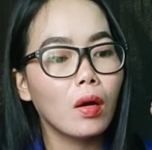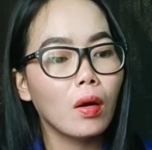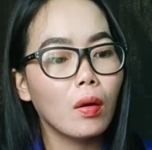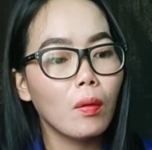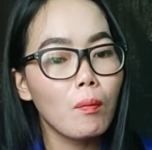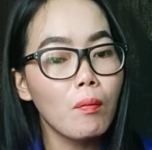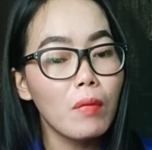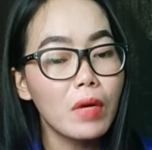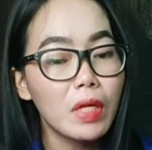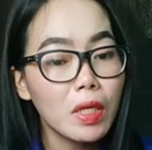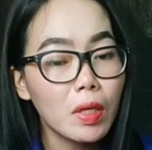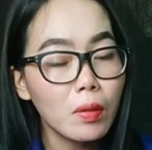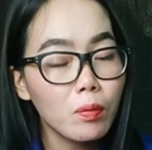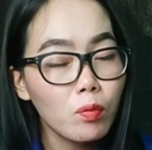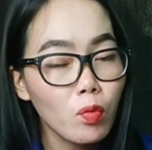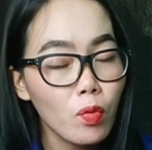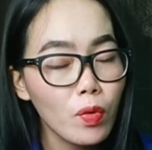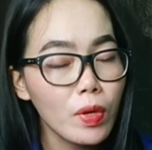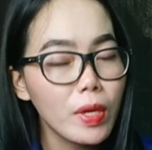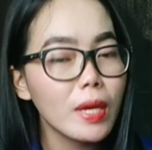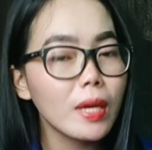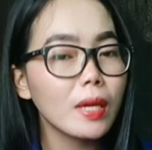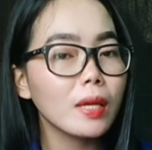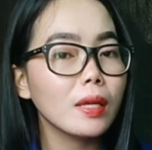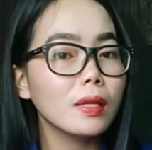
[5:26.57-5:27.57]

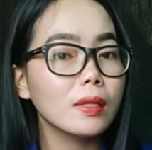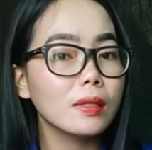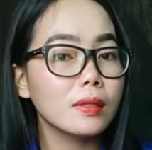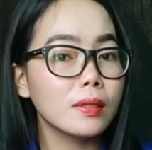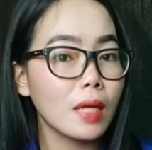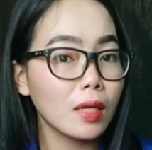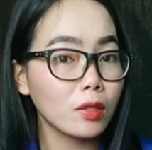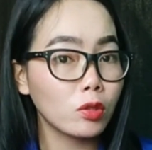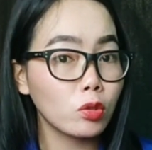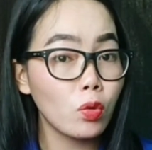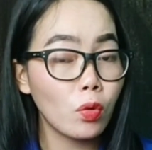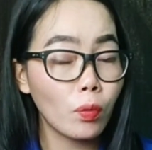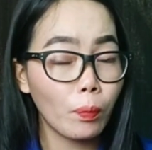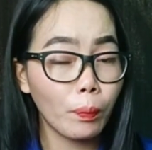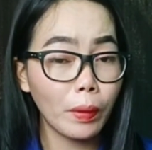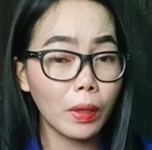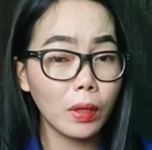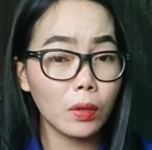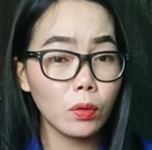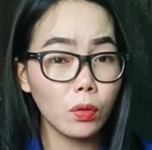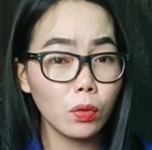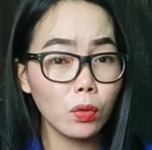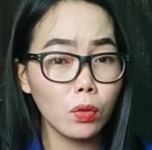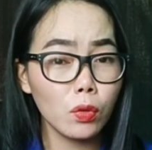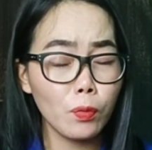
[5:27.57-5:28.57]
menemui Datuk
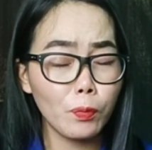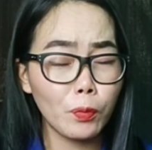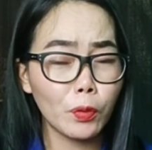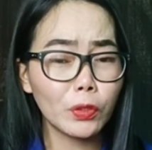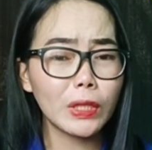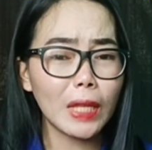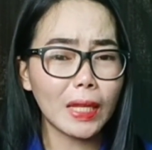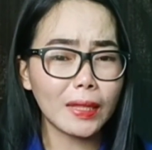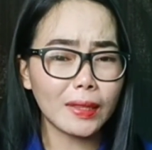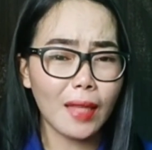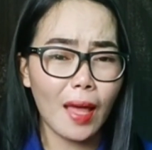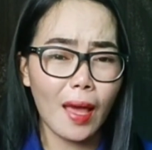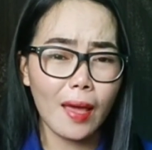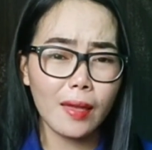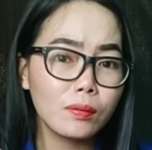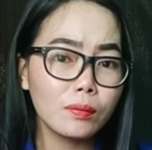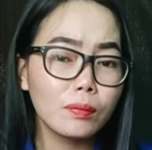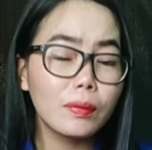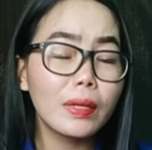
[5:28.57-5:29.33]
Penghulu Putatan.